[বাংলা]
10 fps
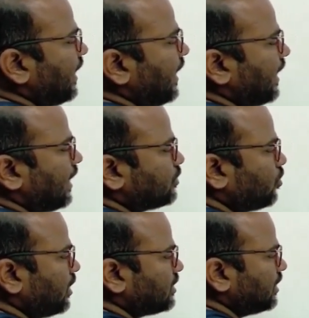এ কাজ
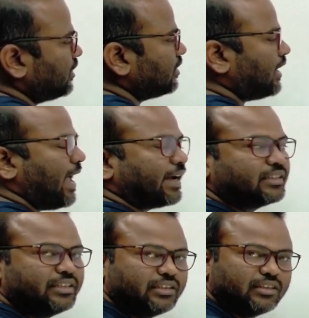করেছে
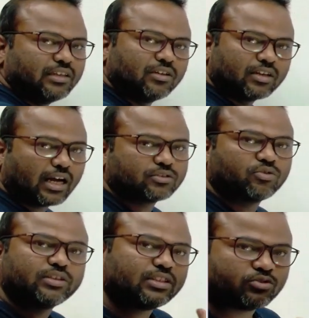একদিন কাজ
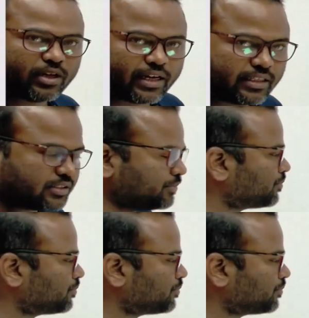করেছে চলে গেছে